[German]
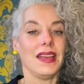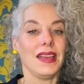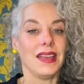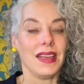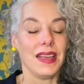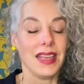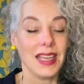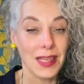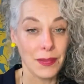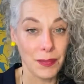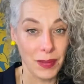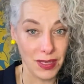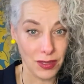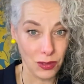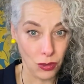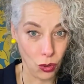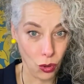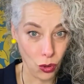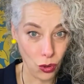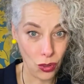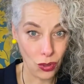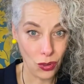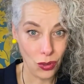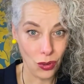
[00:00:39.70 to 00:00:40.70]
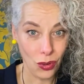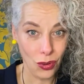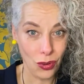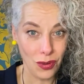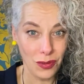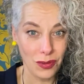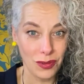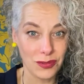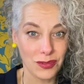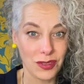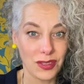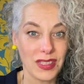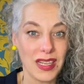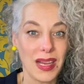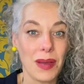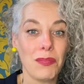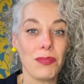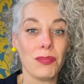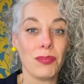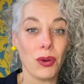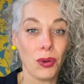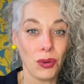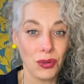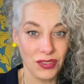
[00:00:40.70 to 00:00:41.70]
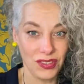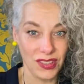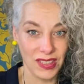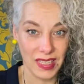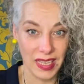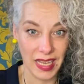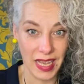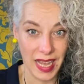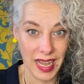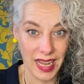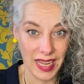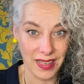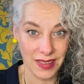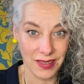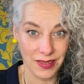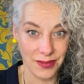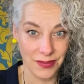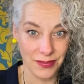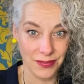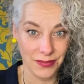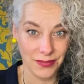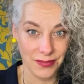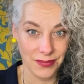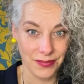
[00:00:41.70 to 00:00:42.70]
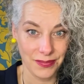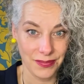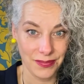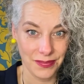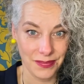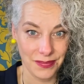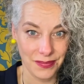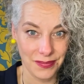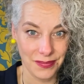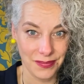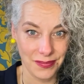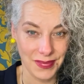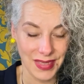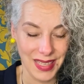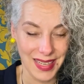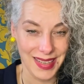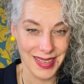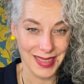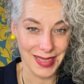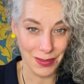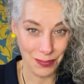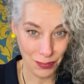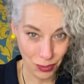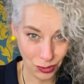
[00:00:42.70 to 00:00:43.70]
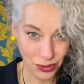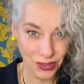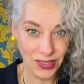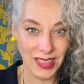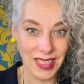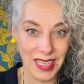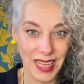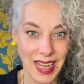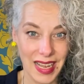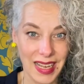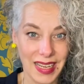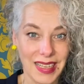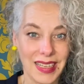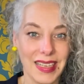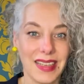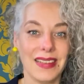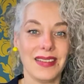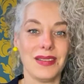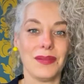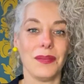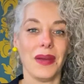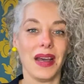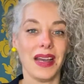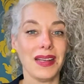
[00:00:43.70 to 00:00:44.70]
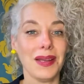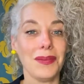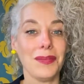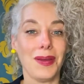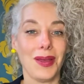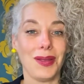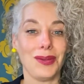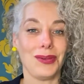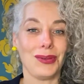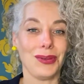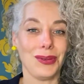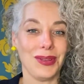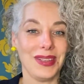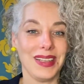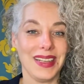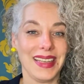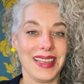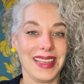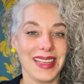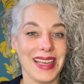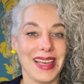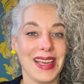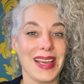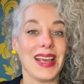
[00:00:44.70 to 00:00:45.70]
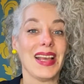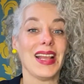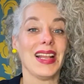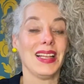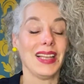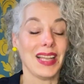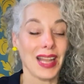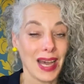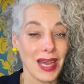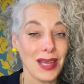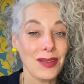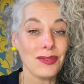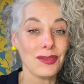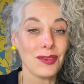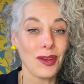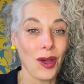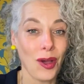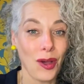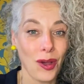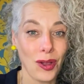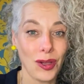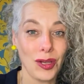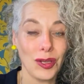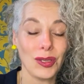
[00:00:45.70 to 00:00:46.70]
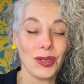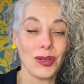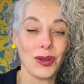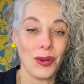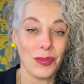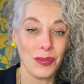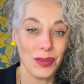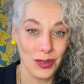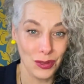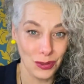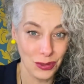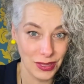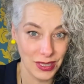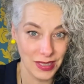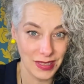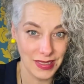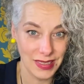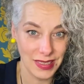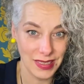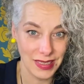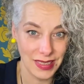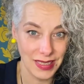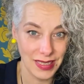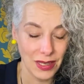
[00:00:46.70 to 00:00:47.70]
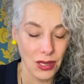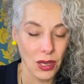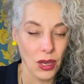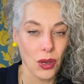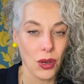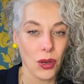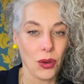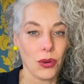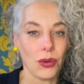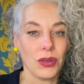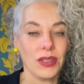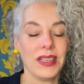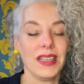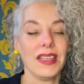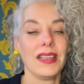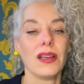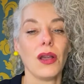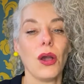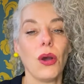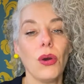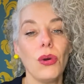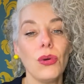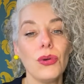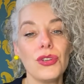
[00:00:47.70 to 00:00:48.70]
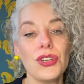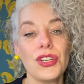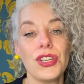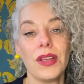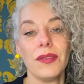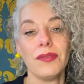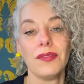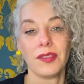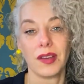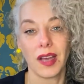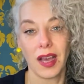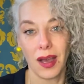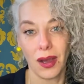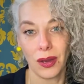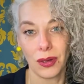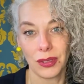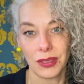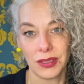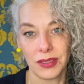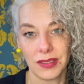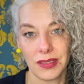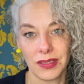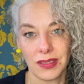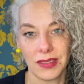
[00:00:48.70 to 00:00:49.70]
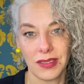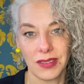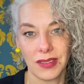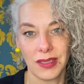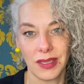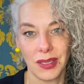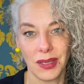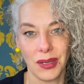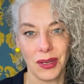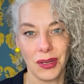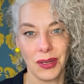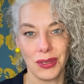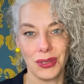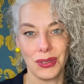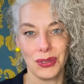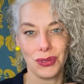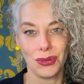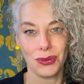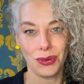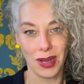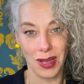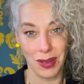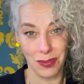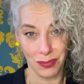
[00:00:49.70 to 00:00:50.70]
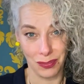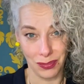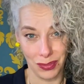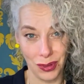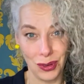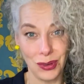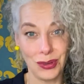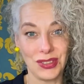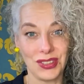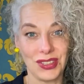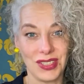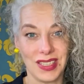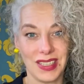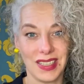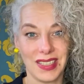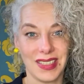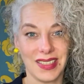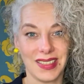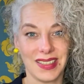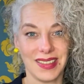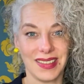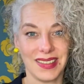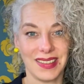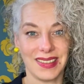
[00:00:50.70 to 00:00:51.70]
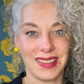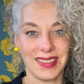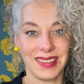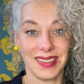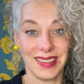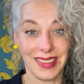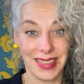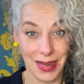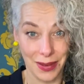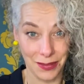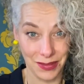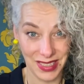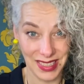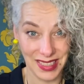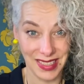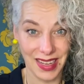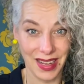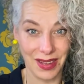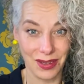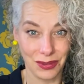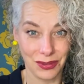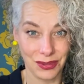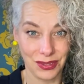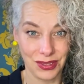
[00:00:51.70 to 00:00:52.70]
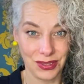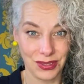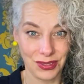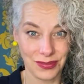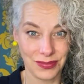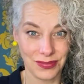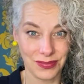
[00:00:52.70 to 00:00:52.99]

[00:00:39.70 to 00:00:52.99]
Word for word: Ich bin Coco von der Pussy Gang. Die Pussy Gang ist meine persönliche Live Call Community und ich coache Frauen to empussy themselves.